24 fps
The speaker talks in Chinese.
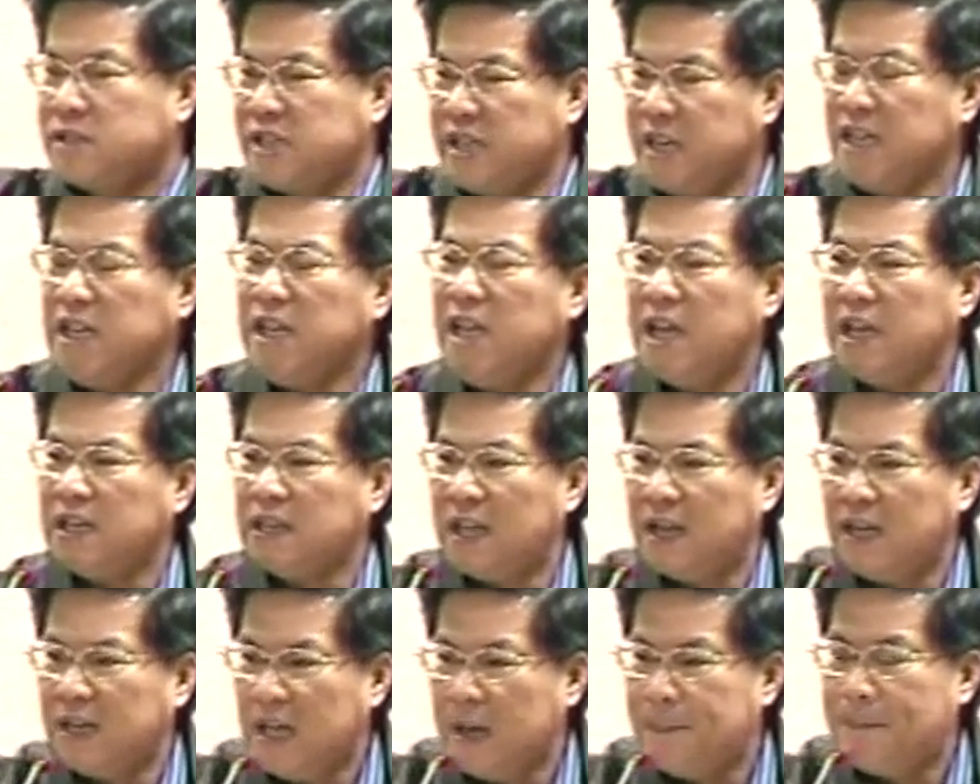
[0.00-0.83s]
今
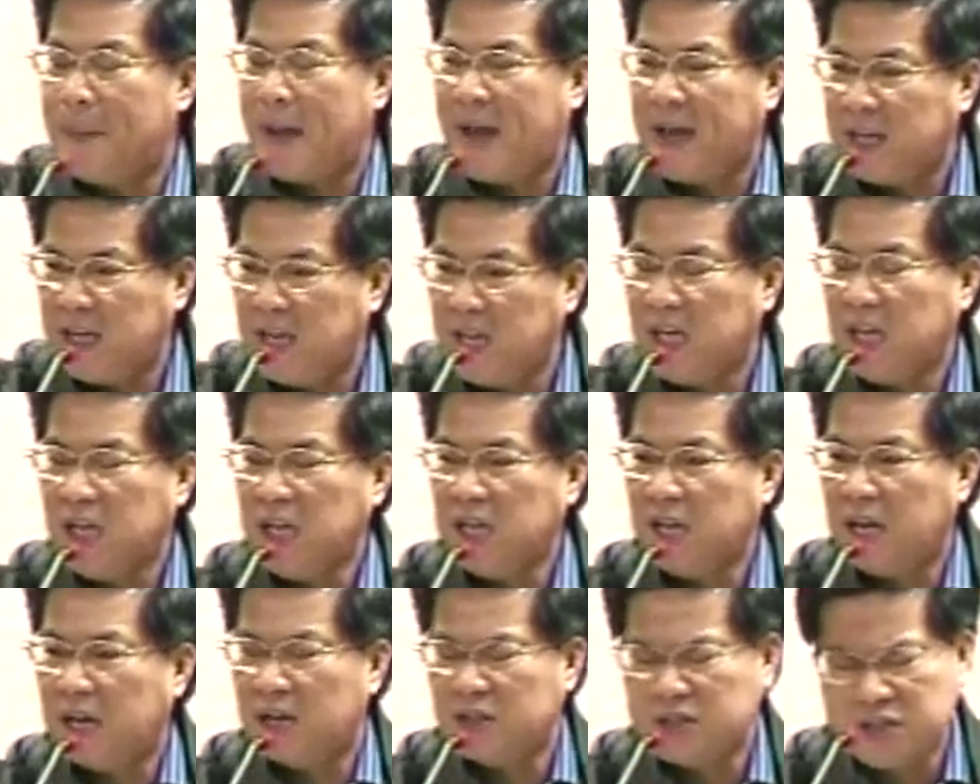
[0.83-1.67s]
年的
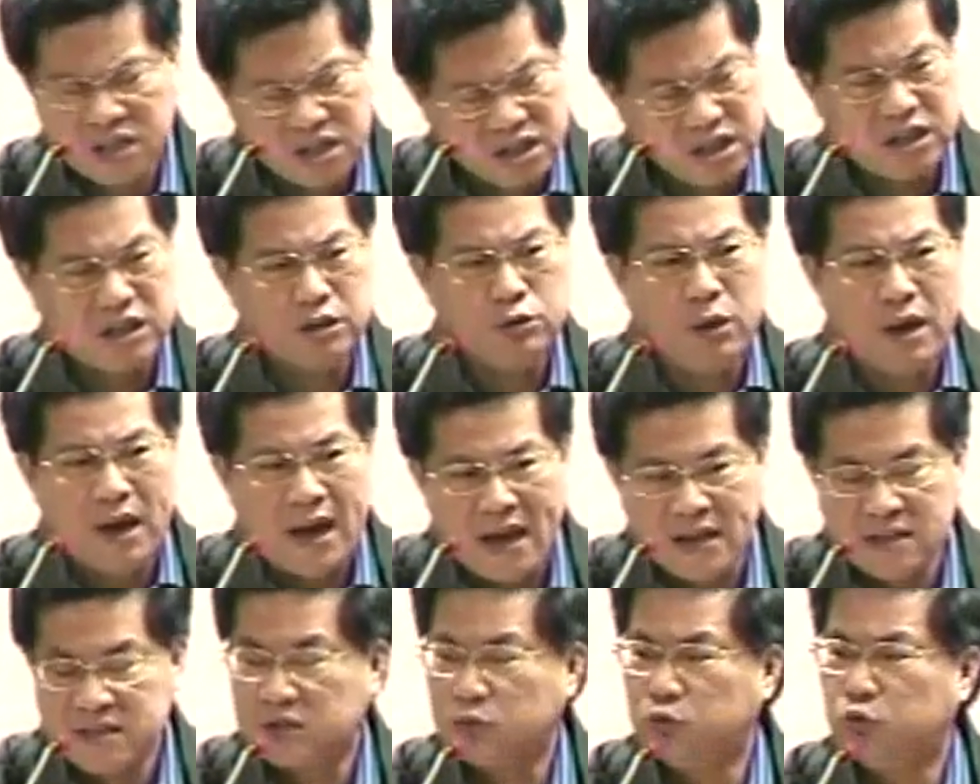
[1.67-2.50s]
101年的4月
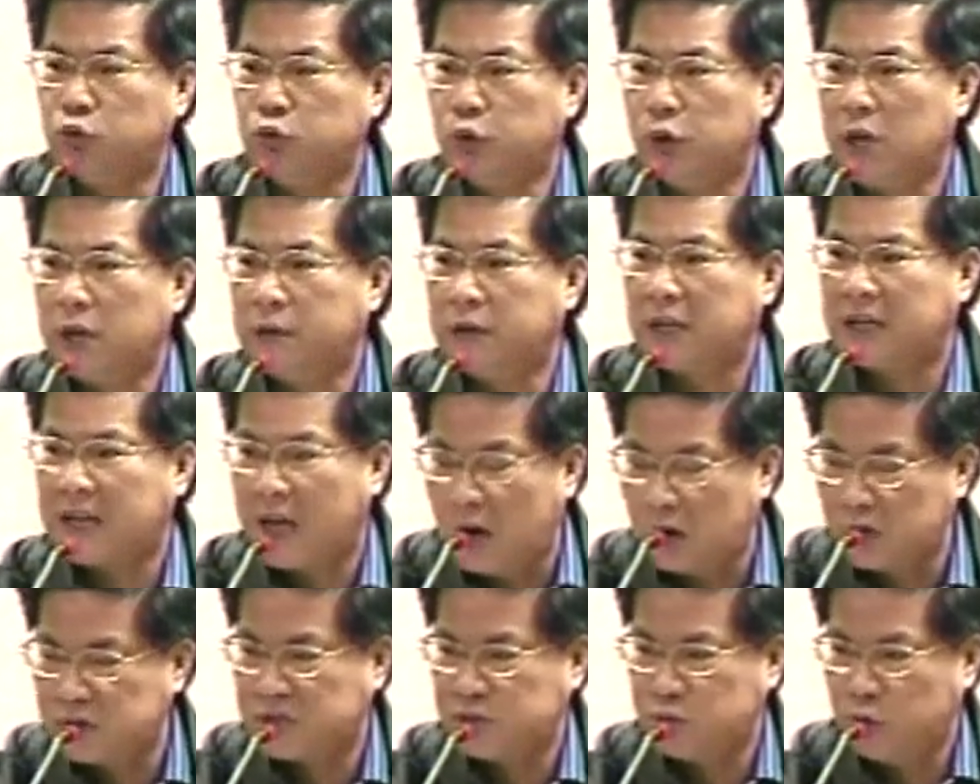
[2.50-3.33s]
还是5月的
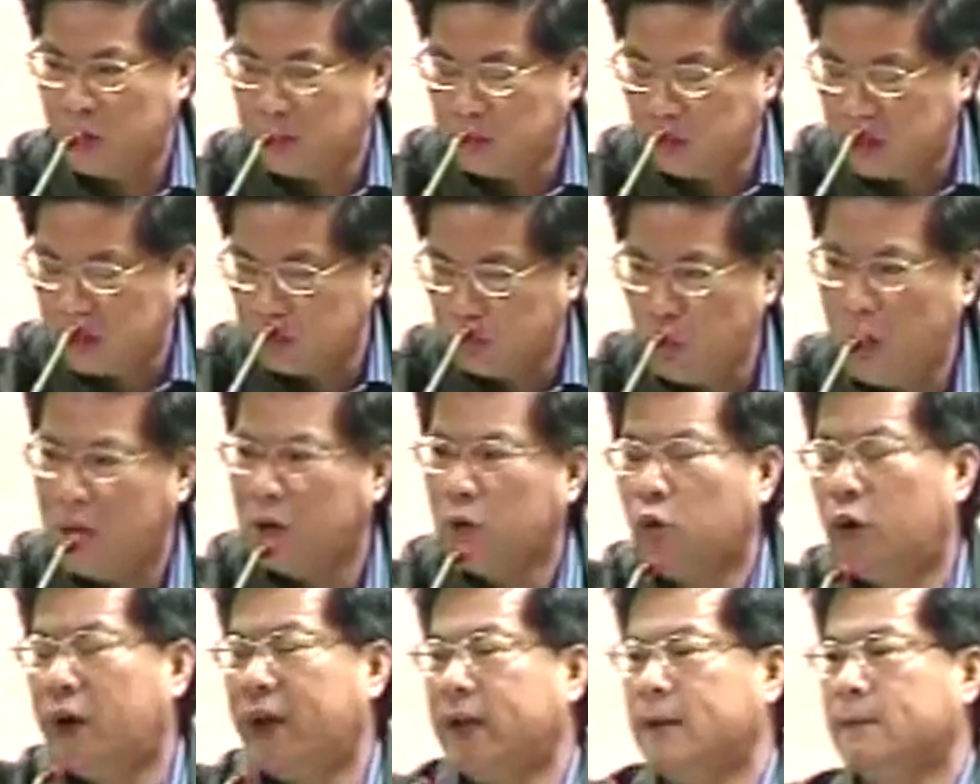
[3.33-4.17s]
考试院的
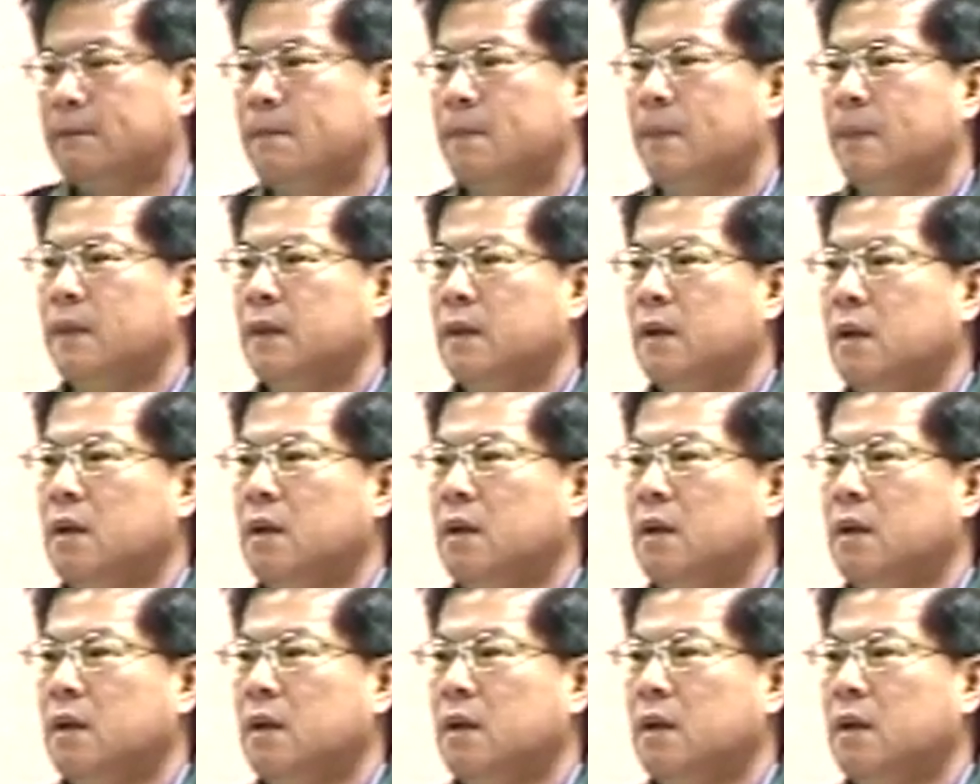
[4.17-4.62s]
院会